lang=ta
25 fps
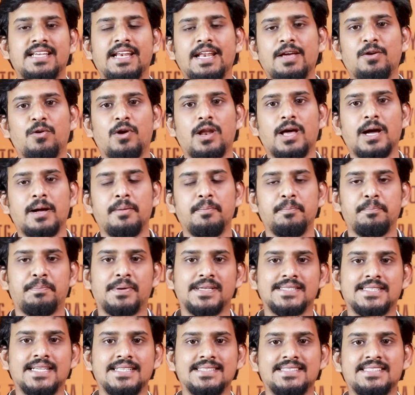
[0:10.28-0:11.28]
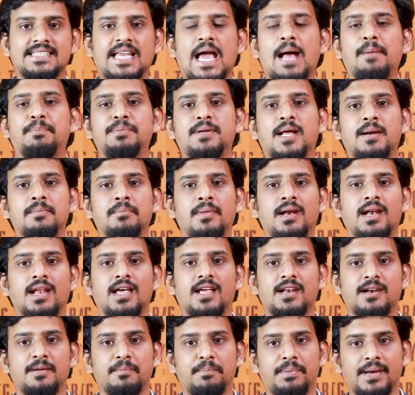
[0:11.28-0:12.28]
சினி உலகம் பிரசன்ஸ் கேப்டன்
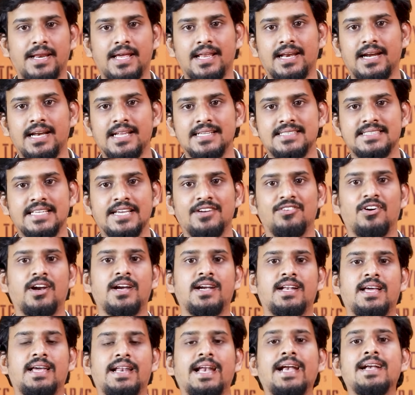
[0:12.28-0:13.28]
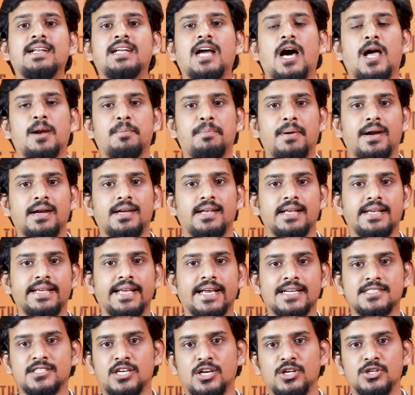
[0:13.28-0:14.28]
மில்லர் ப்ரீ ரிலீஸ் ஈவெண்ட் ரெட் கார்பெட்
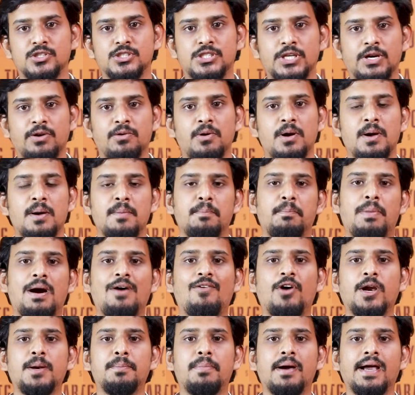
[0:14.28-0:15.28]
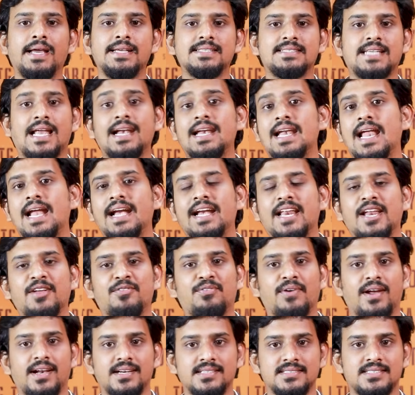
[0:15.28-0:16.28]
எக்ஸ்க்ளூசிவ் பவர்ட் பை சன்லேண்ட்
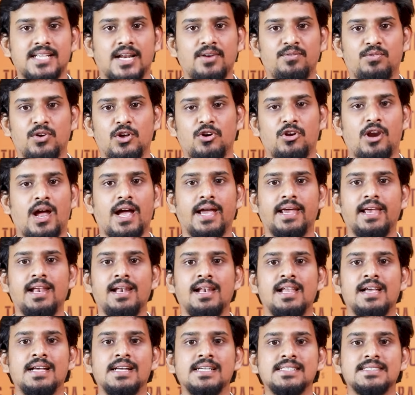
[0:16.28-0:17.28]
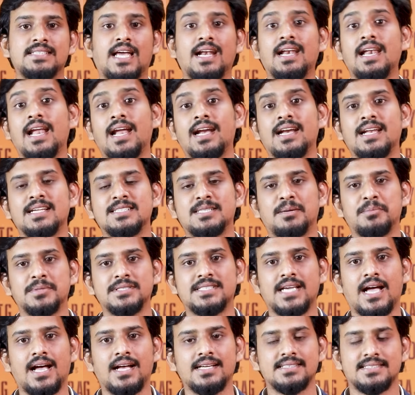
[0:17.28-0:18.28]
ரிஃபைன் சன்ஃப்ளவர் ஆயில் சன்லேண்டில்
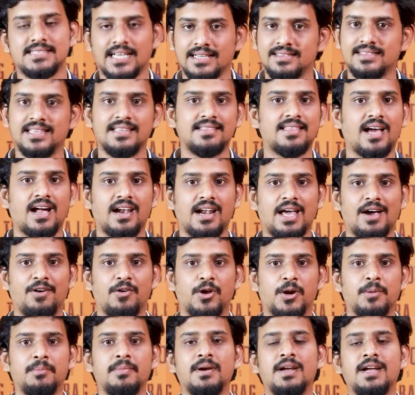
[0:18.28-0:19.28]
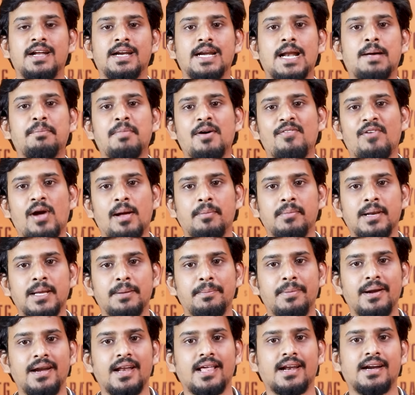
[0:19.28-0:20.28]
சமைச்சா சக்தி தானா வரும் நம்ம ஃபேமிலி
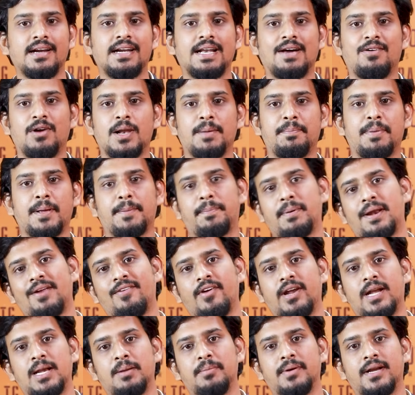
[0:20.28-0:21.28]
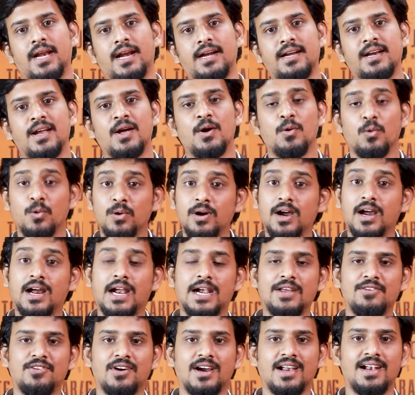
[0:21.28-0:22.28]
பில்டர் அண்ட் டெவலப்பர் பிரைவேட் லிமிடெட் உங்கள்
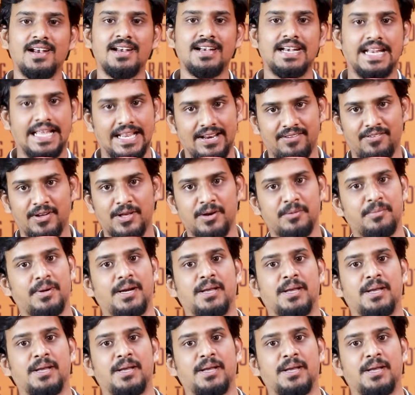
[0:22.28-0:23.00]
கனவுகள் நிறைவேறும்